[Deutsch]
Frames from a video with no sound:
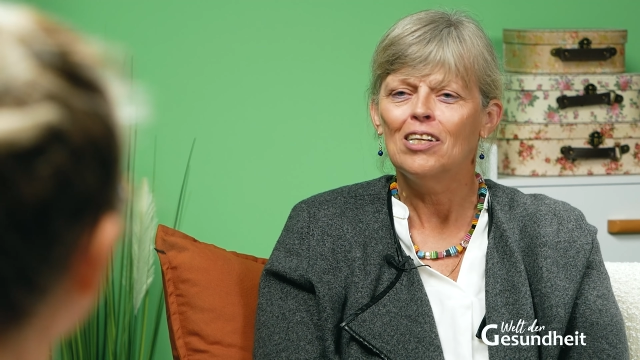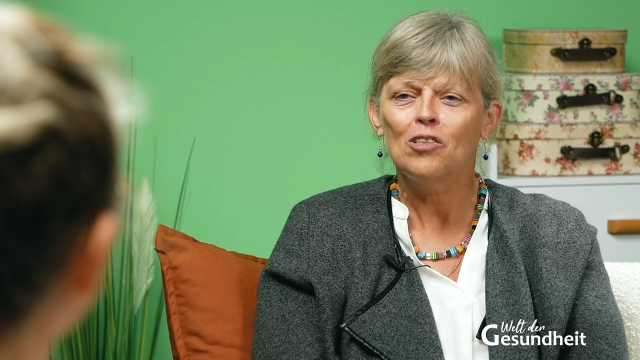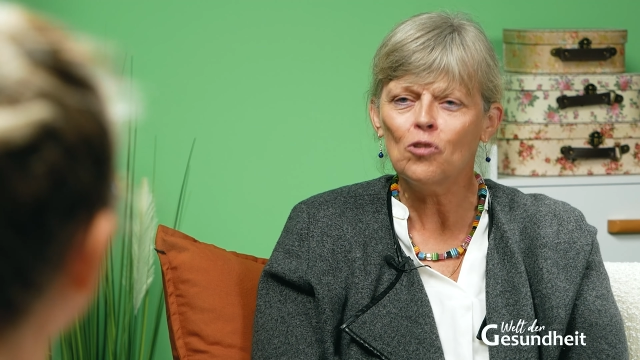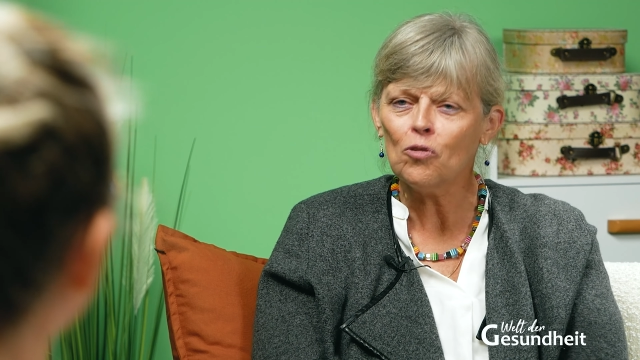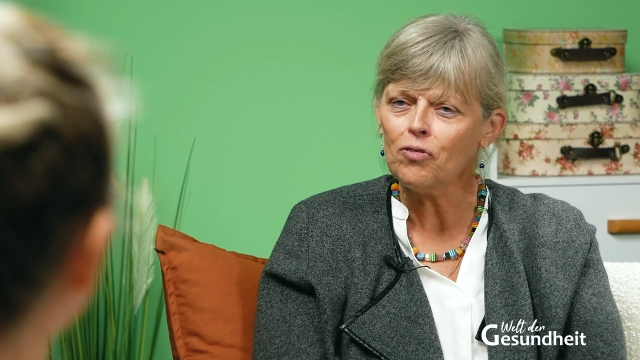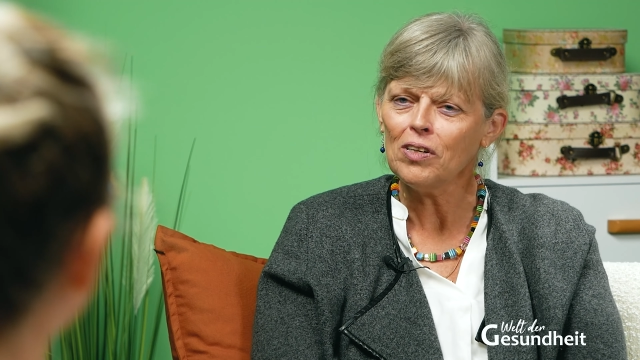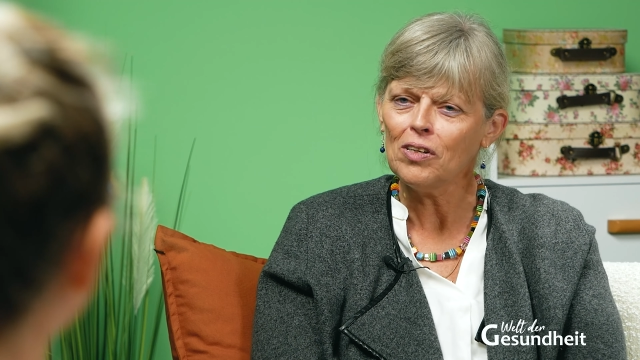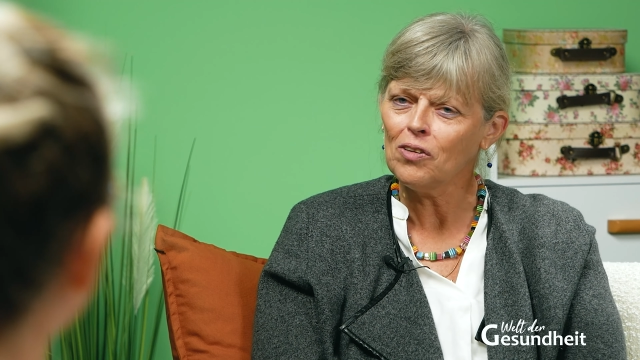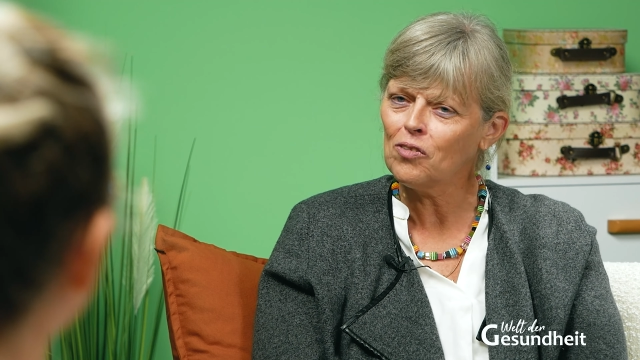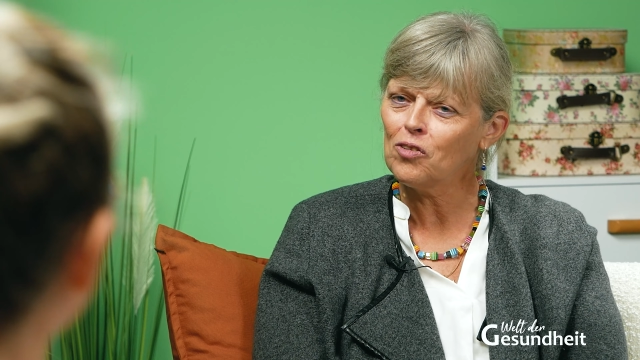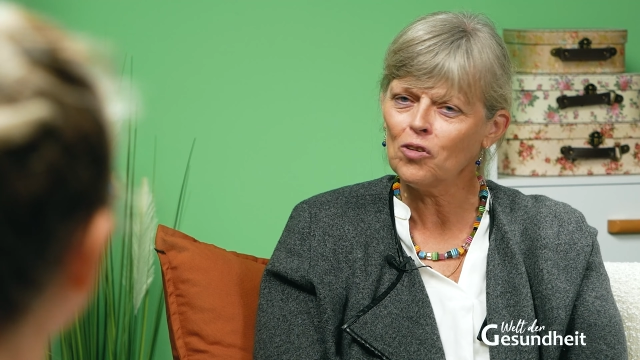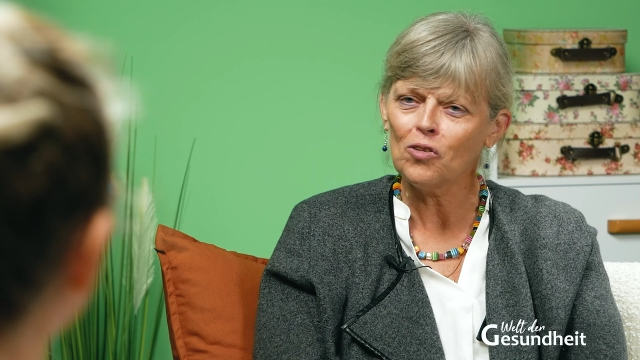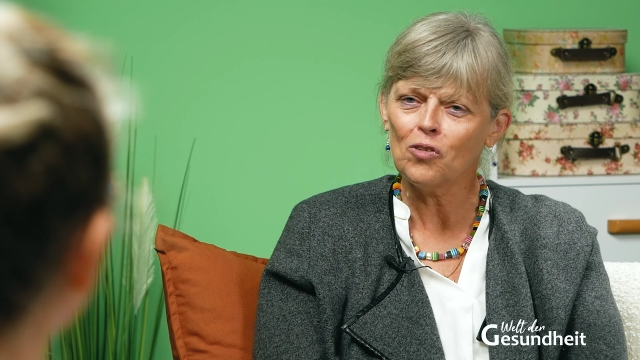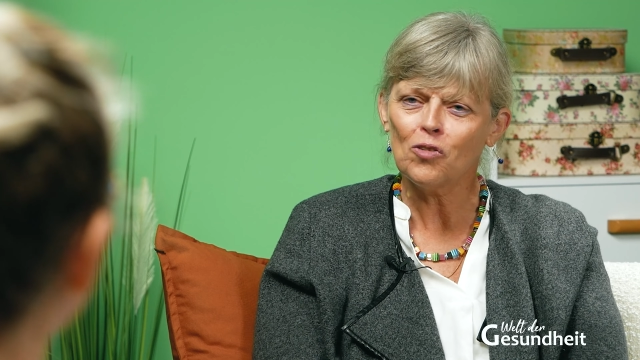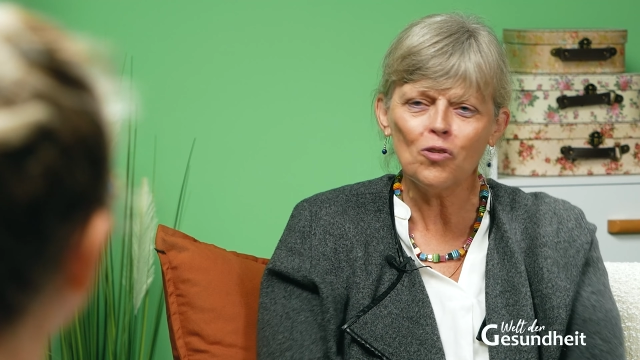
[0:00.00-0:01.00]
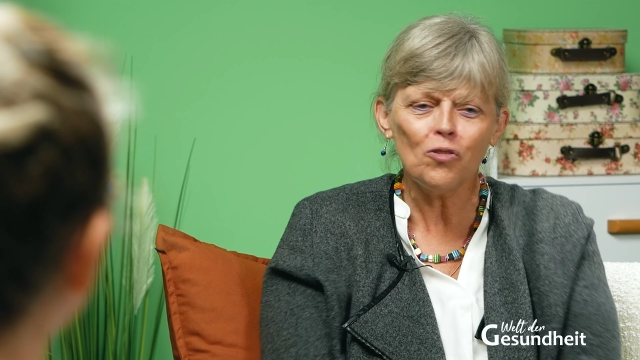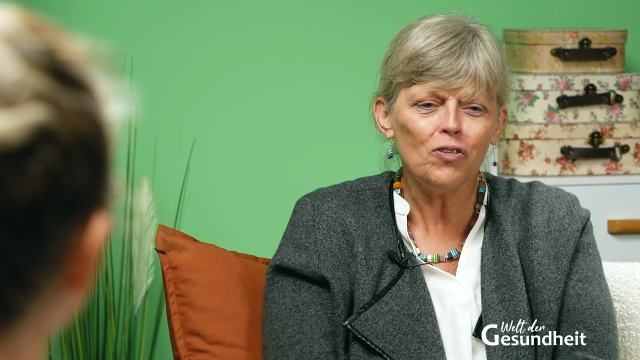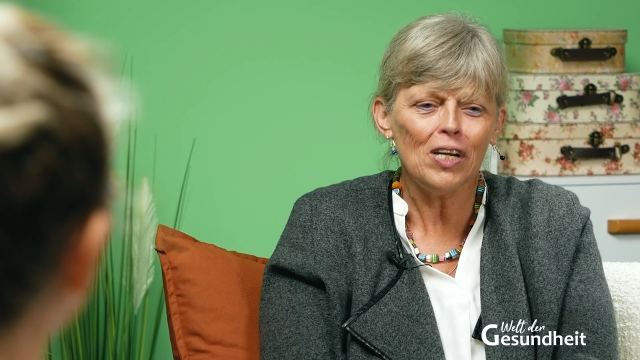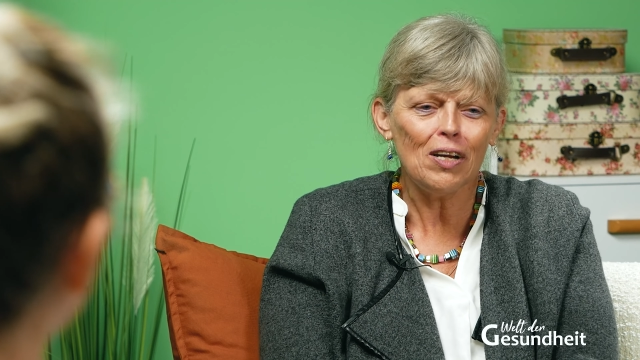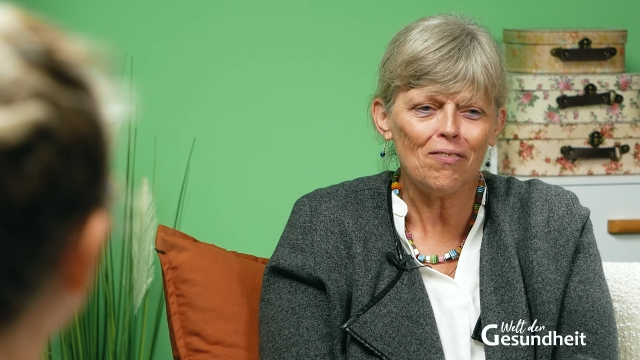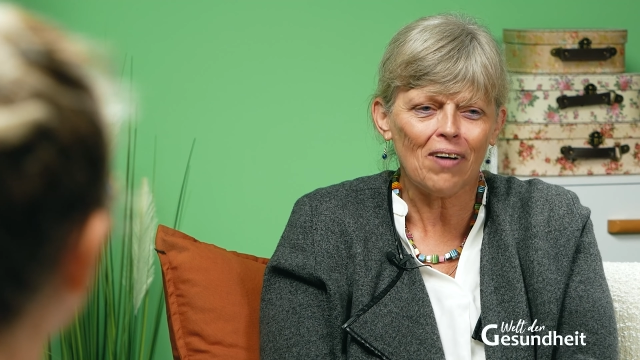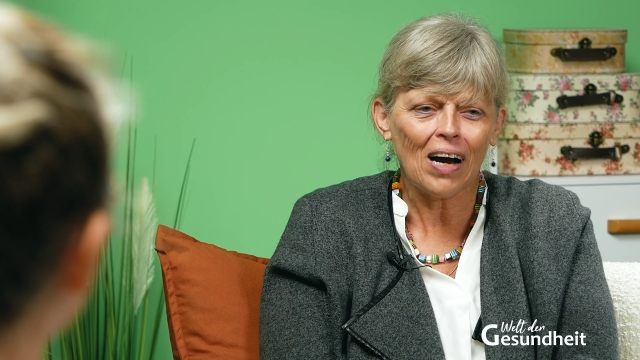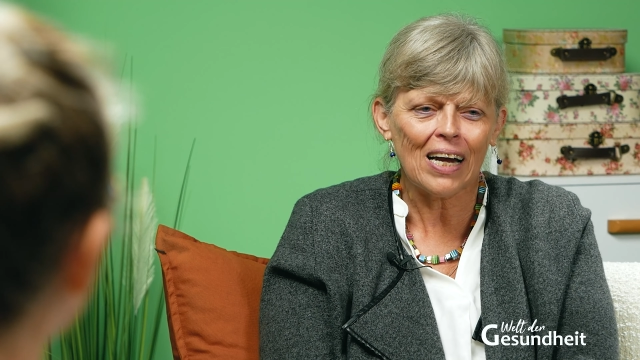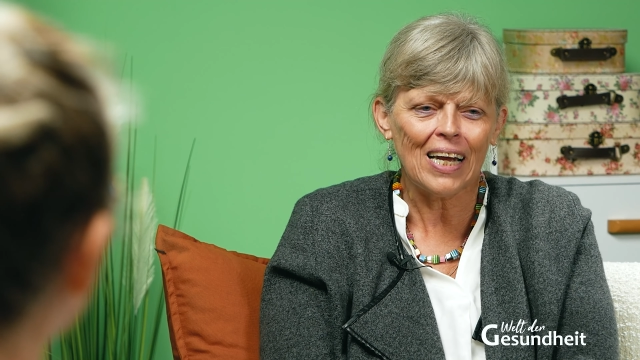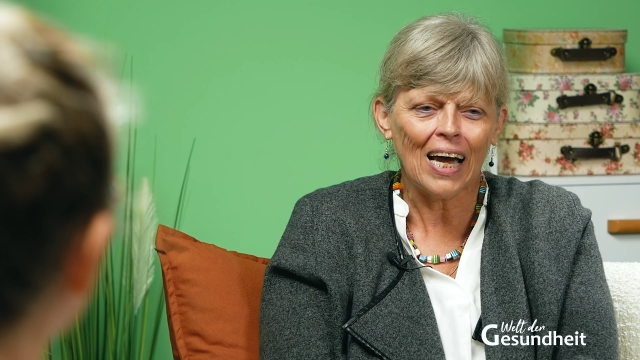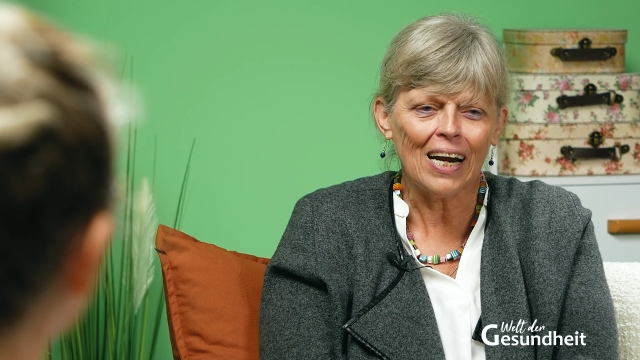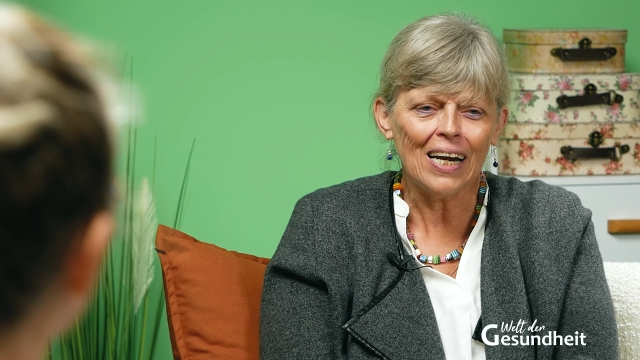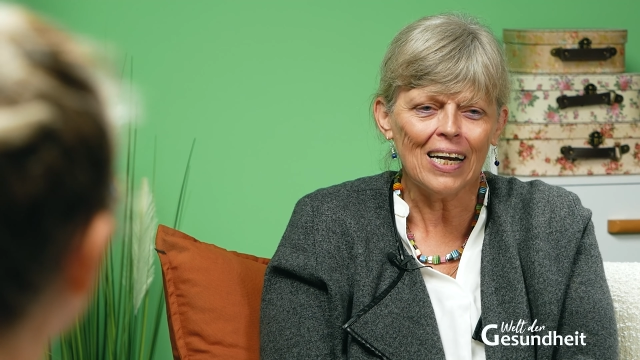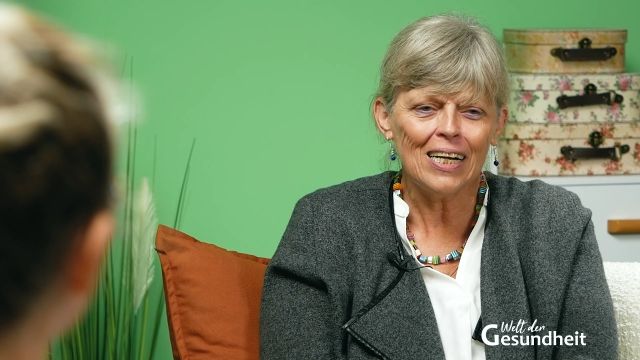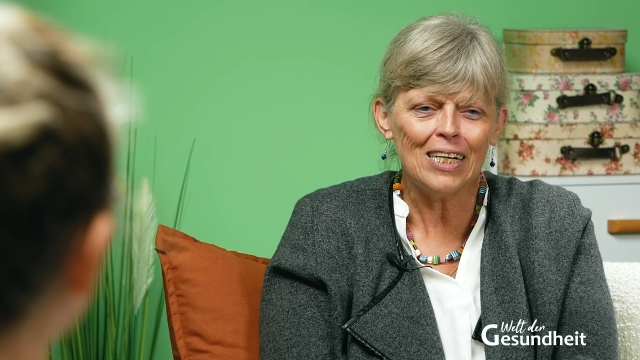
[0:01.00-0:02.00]
so, viel, so, so viele
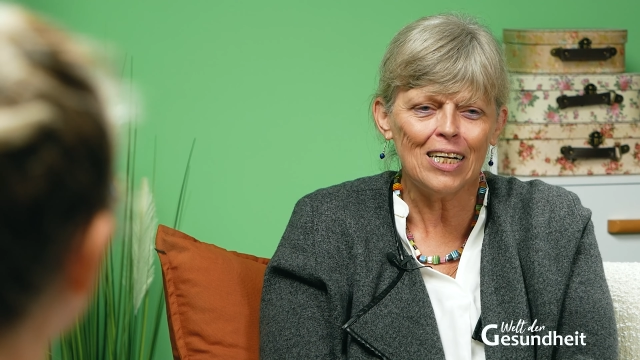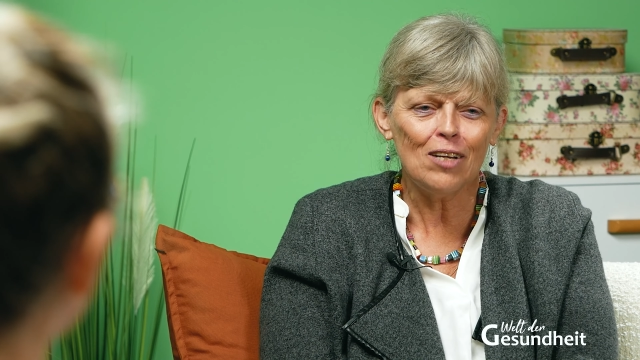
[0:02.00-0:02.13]
Varianten,